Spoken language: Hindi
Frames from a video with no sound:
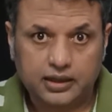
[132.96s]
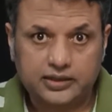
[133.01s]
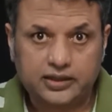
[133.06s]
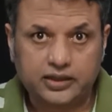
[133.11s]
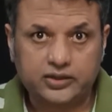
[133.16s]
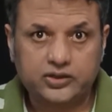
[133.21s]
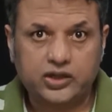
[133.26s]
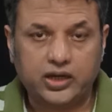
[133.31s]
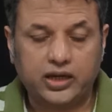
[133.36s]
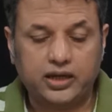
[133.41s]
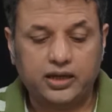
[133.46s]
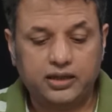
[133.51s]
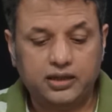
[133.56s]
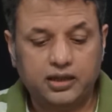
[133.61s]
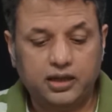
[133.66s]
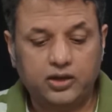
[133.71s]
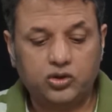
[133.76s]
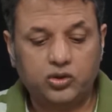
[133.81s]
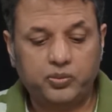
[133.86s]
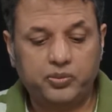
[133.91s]
अच्छा
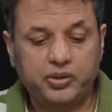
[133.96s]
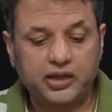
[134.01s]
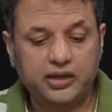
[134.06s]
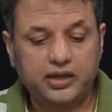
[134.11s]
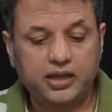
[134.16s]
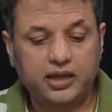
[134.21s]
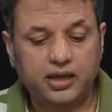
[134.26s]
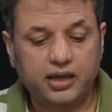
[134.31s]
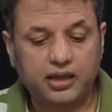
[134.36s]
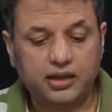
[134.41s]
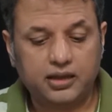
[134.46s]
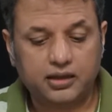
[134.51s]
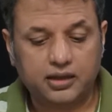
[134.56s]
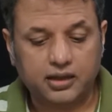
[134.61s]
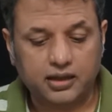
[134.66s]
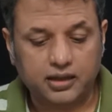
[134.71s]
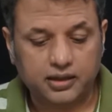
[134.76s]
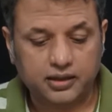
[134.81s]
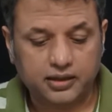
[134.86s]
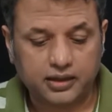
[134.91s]
शहीद हैं तो फिर ये
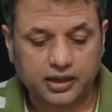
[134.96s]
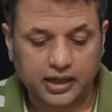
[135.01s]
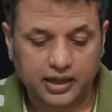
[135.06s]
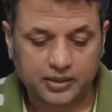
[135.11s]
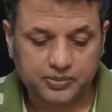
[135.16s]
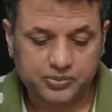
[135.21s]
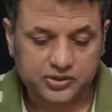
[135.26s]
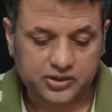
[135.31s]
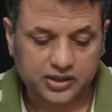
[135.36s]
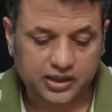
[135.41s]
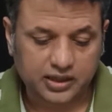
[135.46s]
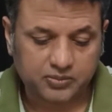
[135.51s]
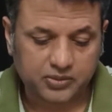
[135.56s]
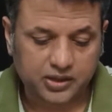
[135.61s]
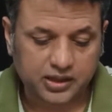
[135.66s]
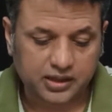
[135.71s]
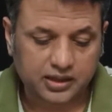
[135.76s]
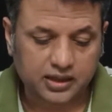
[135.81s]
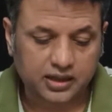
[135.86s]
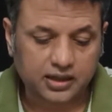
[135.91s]
आप जहन
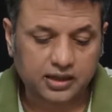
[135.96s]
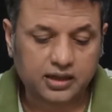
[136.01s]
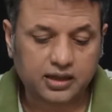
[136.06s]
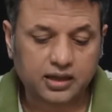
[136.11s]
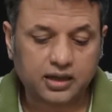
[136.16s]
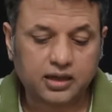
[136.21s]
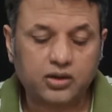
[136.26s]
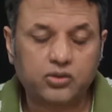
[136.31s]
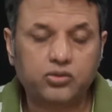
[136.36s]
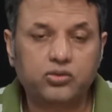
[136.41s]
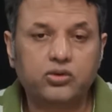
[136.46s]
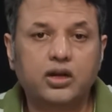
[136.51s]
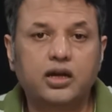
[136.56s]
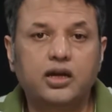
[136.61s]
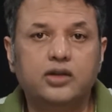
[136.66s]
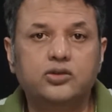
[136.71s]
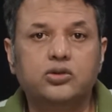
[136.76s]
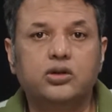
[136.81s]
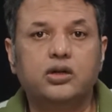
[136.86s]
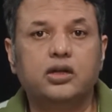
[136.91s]
में रखें कि
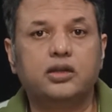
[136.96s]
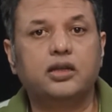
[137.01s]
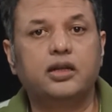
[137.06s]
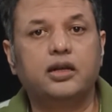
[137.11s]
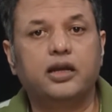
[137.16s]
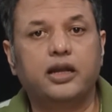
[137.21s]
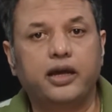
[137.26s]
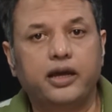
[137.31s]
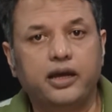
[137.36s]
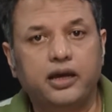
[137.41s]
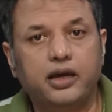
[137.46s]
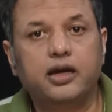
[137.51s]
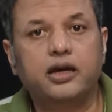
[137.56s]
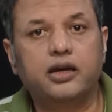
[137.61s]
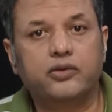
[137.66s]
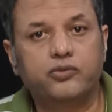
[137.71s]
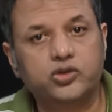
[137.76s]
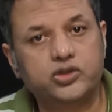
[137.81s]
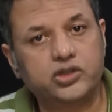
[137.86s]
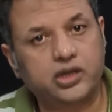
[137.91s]
उनका जो कत्ल है
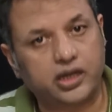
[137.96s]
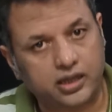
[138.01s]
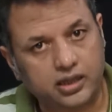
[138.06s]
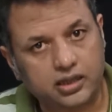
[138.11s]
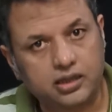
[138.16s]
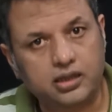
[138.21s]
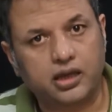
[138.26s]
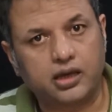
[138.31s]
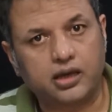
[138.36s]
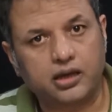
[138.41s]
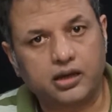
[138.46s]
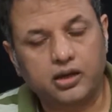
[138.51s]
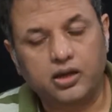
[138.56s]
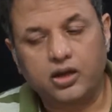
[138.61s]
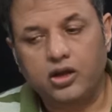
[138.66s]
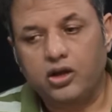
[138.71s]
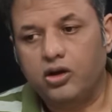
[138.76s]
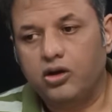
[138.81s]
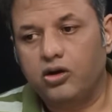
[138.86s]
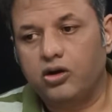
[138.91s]
अगर वो शहीद हैं
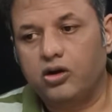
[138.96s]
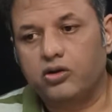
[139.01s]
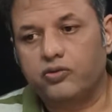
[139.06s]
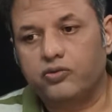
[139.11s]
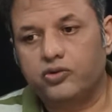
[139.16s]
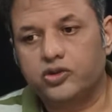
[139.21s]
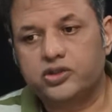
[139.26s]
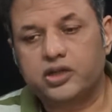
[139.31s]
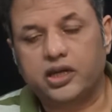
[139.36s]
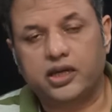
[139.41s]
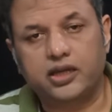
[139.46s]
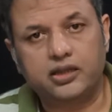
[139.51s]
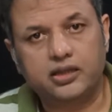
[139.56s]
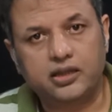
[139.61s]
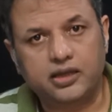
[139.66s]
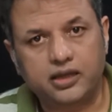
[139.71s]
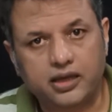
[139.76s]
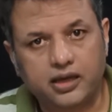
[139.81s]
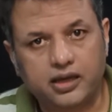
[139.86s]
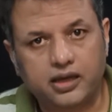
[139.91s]
और वो शहीद
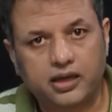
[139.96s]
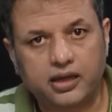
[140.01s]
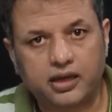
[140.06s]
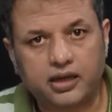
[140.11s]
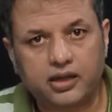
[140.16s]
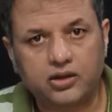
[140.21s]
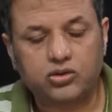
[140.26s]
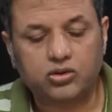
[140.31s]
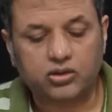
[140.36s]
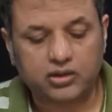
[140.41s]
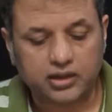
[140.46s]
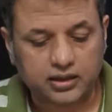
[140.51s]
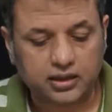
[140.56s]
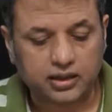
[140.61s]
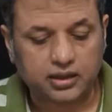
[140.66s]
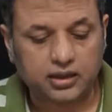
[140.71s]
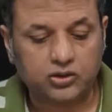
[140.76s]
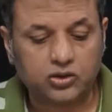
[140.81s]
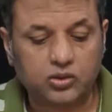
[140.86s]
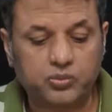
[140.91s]
किए गए हैं तो
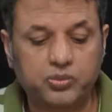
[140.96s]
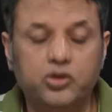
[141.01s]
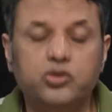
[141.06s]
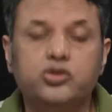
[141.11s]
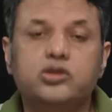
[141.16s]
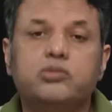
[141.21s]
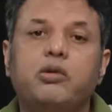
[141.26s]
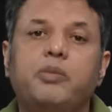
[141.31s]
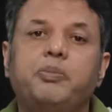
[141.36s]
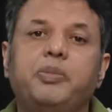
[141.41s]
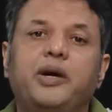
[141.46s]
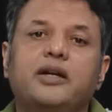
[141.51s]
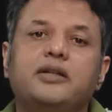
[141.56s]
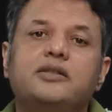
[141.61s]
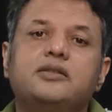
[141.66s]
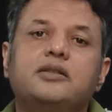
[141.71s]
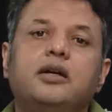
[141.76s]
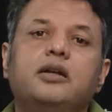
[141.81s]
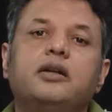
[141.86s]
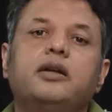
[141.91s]
कत्ल हैं तो फिर उसमें
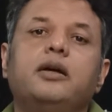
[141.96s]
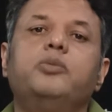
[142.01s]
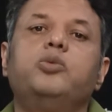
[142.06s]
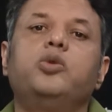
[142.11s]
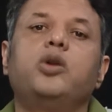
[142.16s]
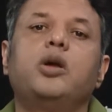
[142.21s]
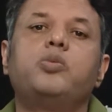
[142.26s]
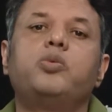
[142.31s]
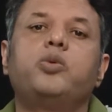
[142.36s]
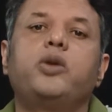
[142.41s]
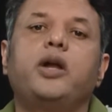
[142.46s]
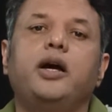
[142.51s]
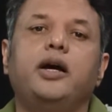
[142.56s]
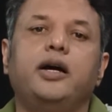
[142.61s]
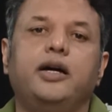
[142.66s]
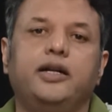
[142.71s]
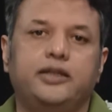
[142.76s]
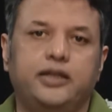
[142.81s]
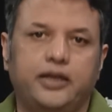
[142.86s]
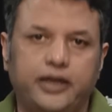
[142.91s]
पाकिस्तान का पूरा पूरा
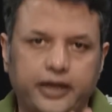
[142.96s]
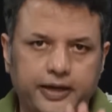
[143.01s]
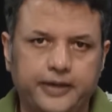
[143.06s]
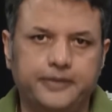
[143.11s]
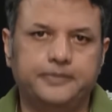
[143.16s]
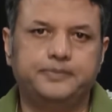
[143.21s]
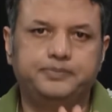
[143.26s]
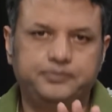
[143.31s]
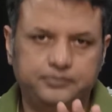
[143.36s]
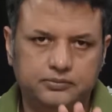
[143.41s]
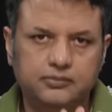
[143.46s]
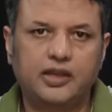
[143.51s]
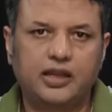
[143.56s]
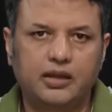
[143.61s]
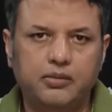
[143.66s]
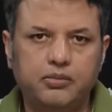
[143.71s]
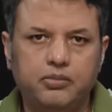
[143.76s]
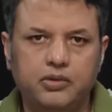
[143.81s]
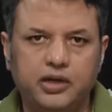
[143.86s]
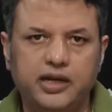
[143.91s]
हाथ है
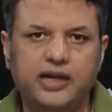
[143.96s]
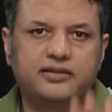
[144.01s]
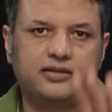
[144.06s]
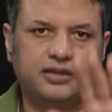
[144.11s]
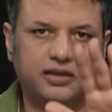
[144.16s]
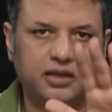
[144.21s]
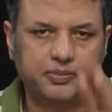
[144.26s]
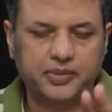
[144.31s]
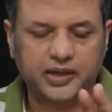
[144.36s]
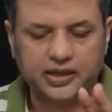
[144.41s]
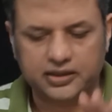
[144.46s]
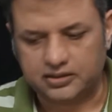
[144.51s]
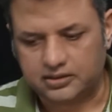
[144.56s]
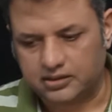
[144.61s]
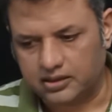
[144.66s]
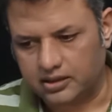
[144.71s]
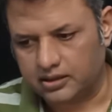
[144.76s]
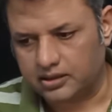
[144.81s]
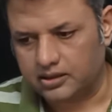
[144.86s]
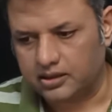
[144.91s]
रियासत
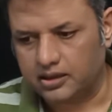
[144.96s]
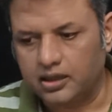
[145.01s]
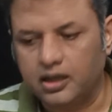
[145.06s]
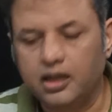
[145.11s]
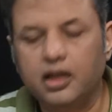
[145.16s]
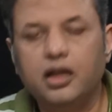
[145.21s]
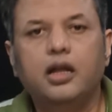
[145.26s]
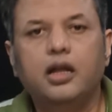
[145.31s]
पाकिस्तान का